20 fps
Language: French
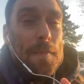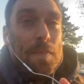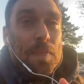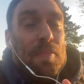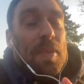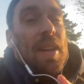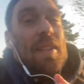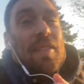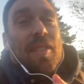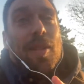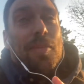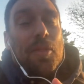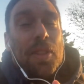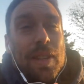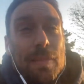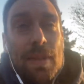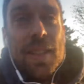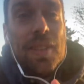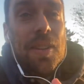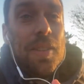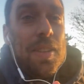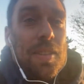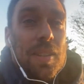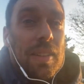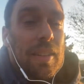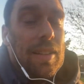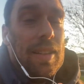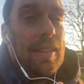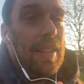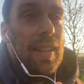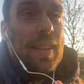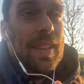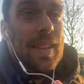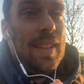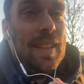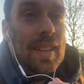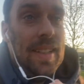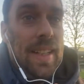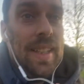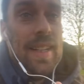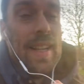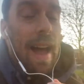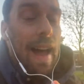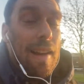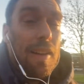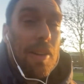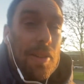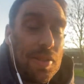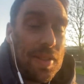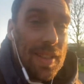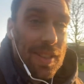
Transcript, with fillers: mais vraiment des méthodes. Euh. Alors